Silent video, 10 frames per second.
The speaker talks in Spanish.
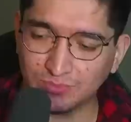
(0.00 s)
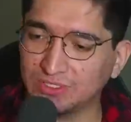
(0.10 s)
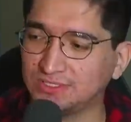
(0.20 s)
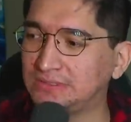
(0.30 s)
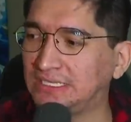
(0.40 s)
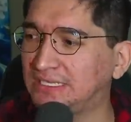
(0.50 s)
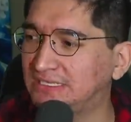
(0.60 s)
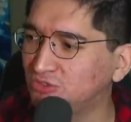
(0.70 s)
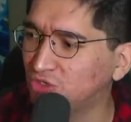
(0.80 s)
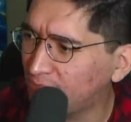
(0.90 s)
pues
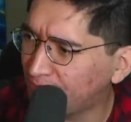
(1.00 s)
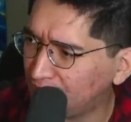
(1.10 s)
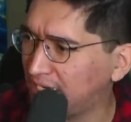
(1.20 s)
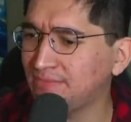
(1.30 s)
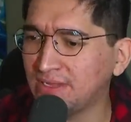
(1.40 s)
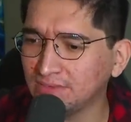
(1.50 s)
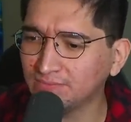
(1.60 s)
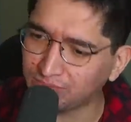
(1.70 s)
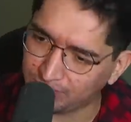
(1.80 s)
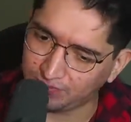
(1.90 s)
inició el problema,
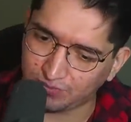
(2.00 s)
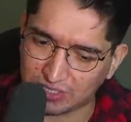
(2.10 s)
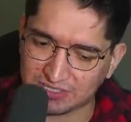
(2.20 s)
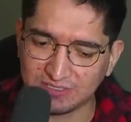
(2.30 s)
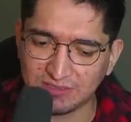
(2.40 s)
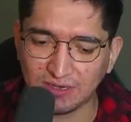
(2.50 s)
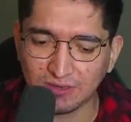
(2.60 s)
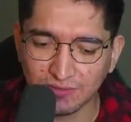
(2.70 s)
por así decirlo.